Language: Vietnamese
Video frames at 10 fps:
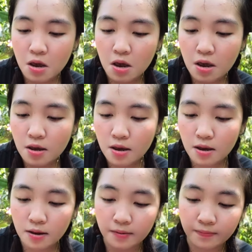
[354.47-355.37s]
ê
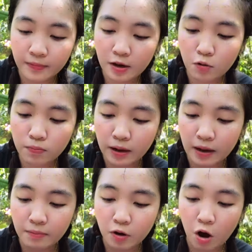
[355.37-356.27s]
ê cái khúc
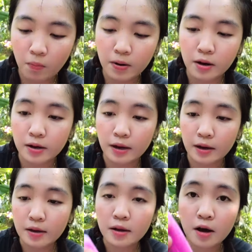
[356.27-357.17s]
này em cột hơi
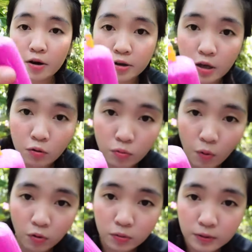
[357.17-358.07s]
à, hơi nhiều
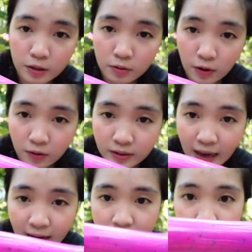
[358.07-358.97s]
nuột chút xíu cho nó
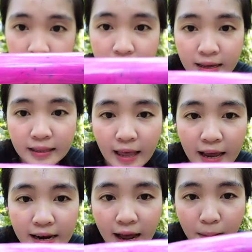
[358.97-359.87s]
chặt nha
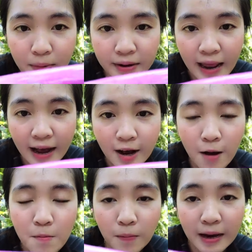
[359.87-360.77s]
Thế là mình đã
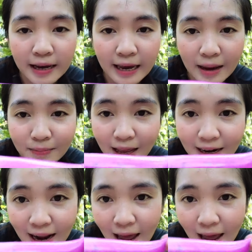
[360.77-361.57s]
có một cây kem thanh